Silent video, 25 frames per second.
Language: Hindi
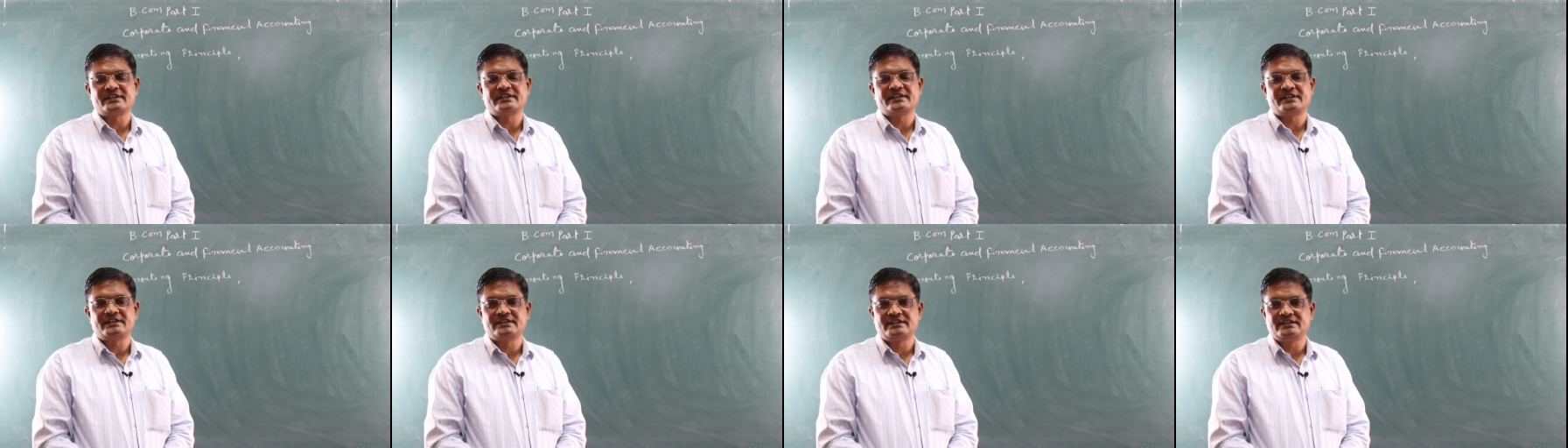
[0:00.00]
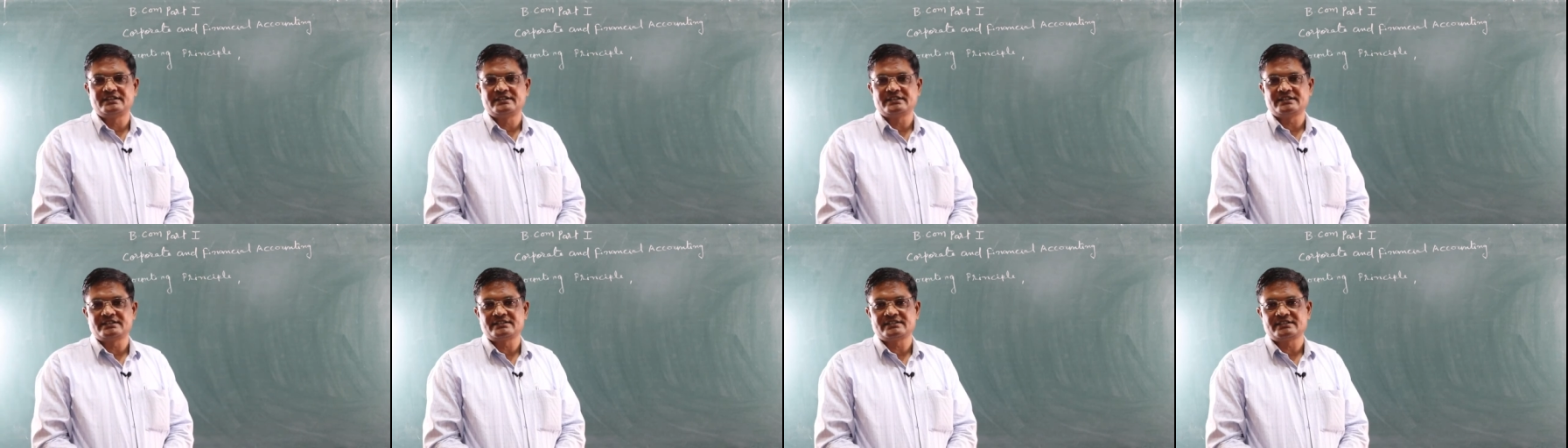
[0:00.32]

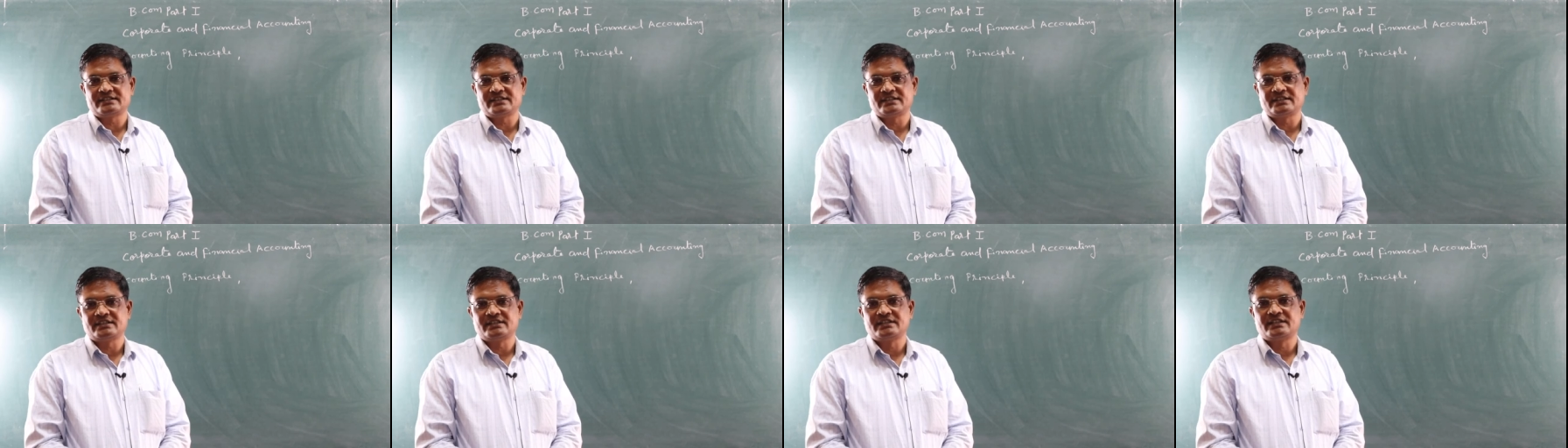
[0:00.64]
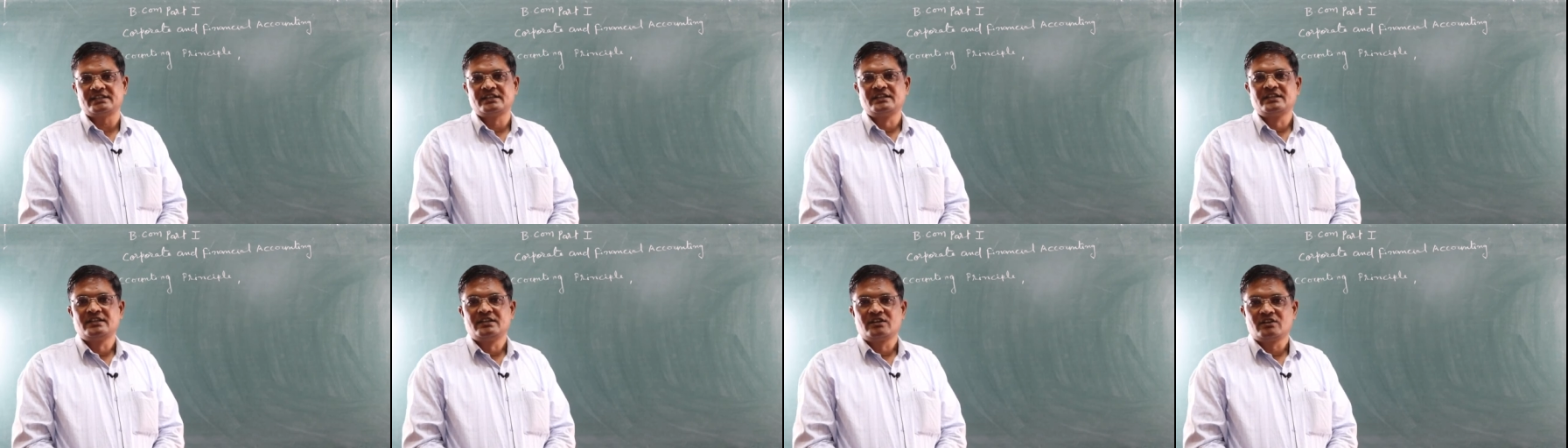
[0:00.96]
क्रेडिटर्स हैं
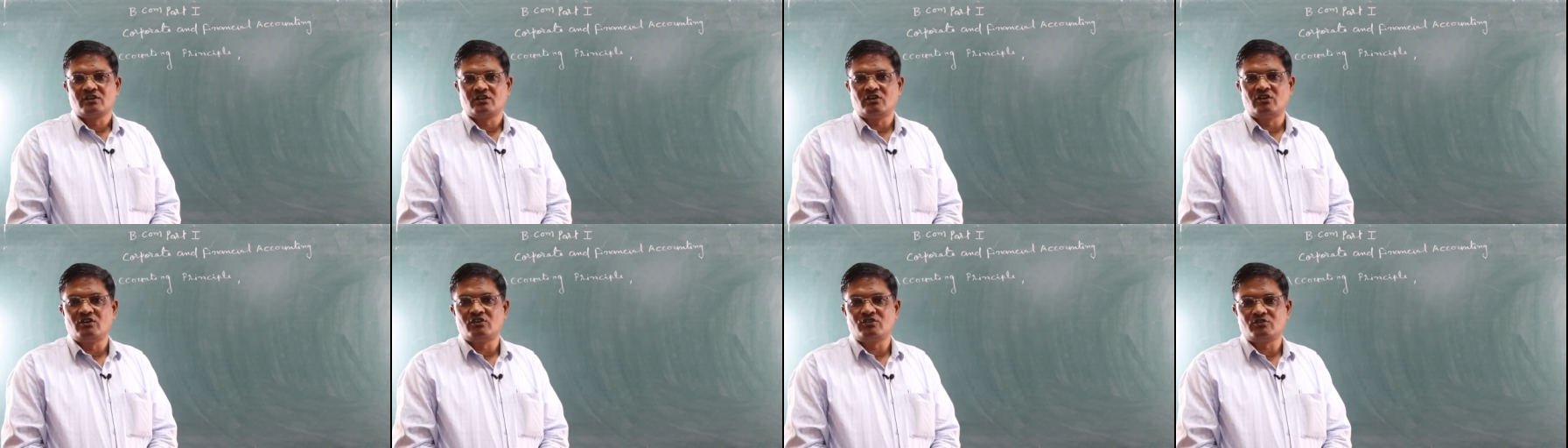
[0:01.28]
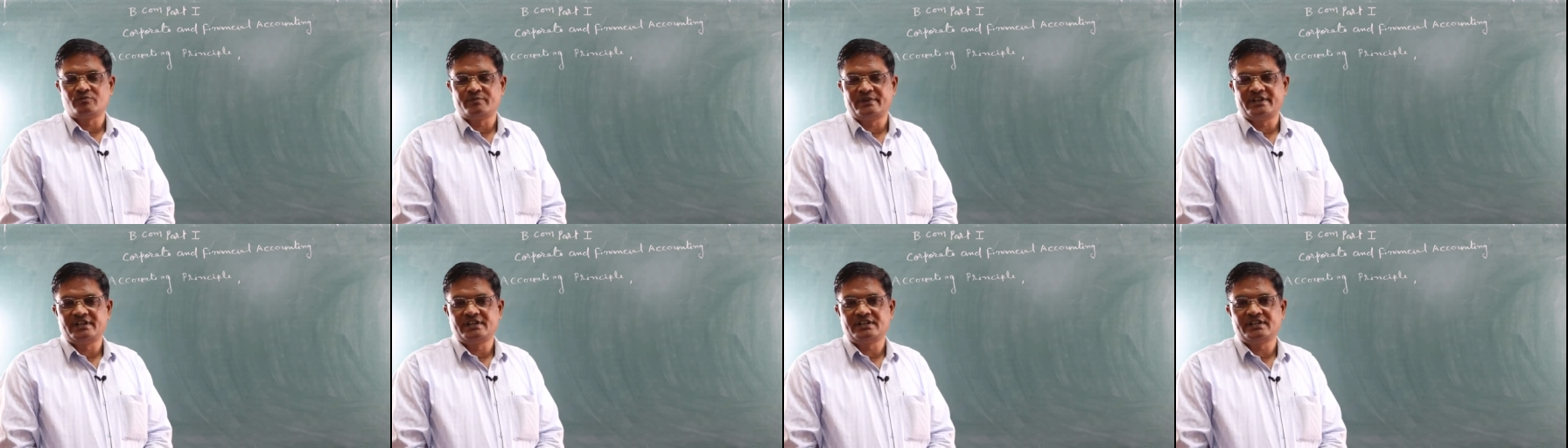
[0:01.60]

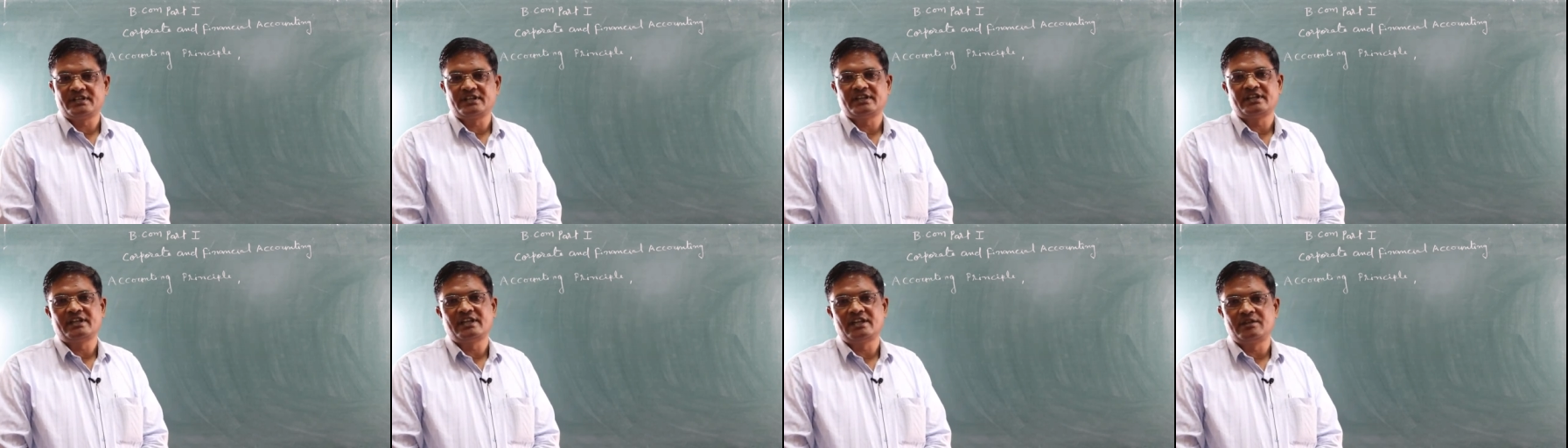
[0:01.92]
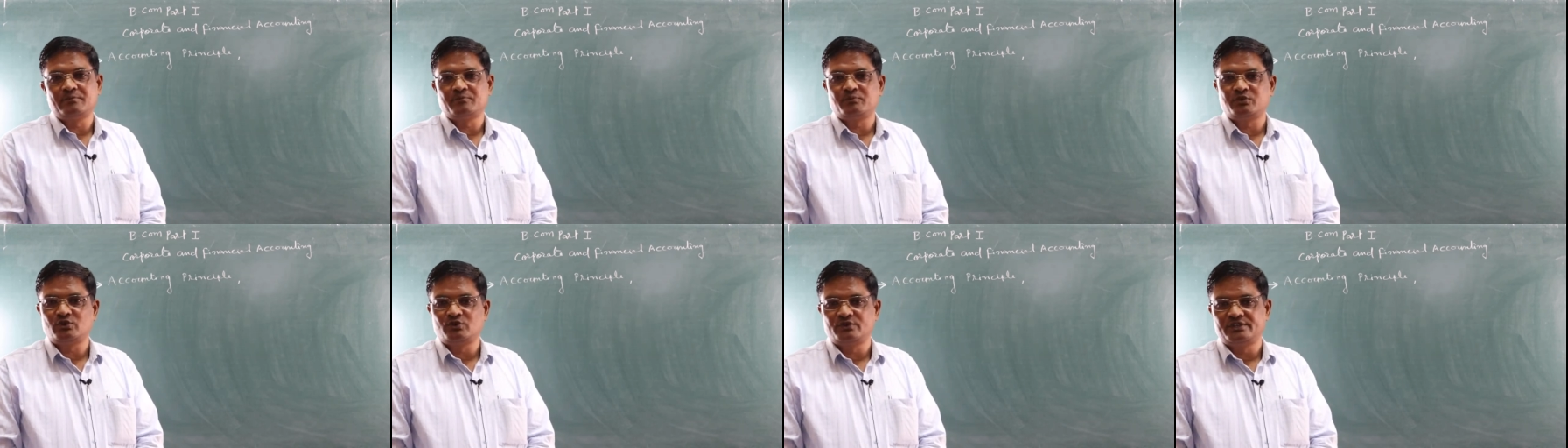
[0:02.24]
गवर्नमेंट है
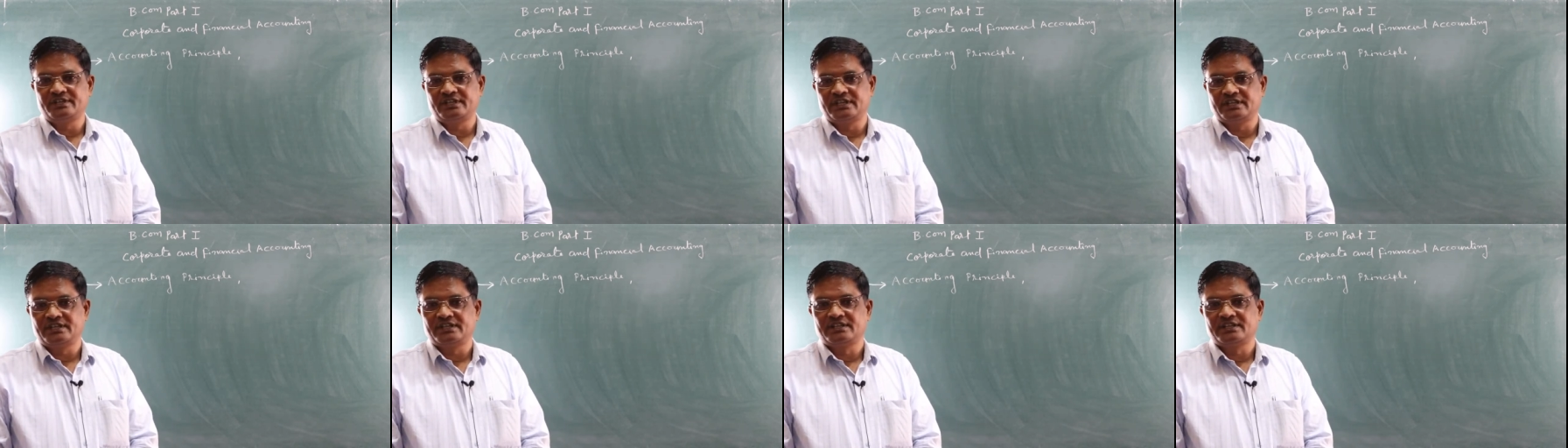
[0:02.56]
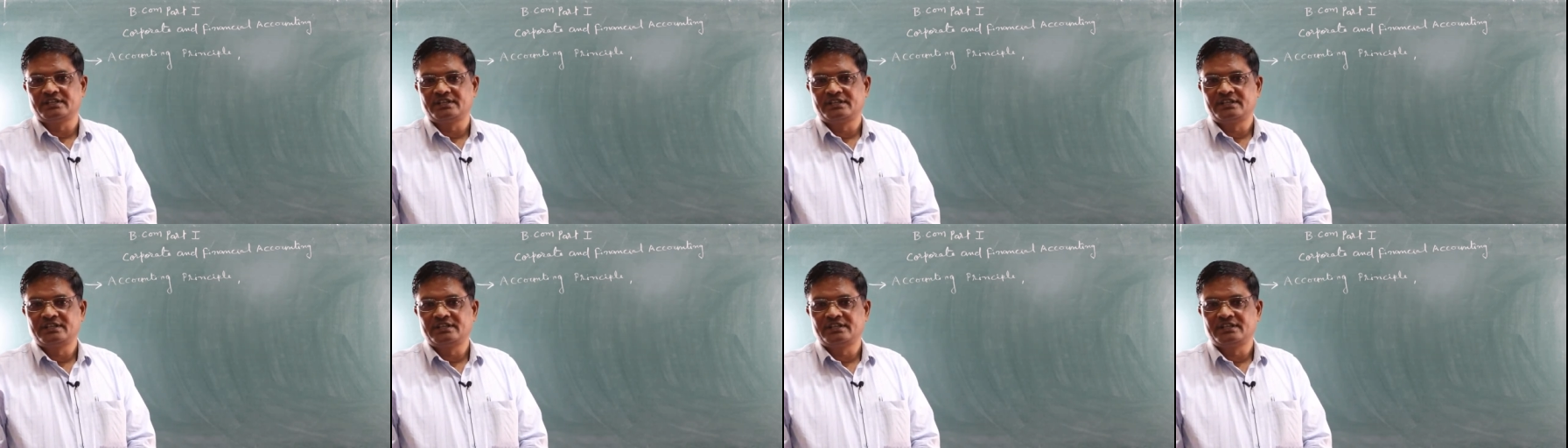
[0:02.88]
एम्प्लॉय है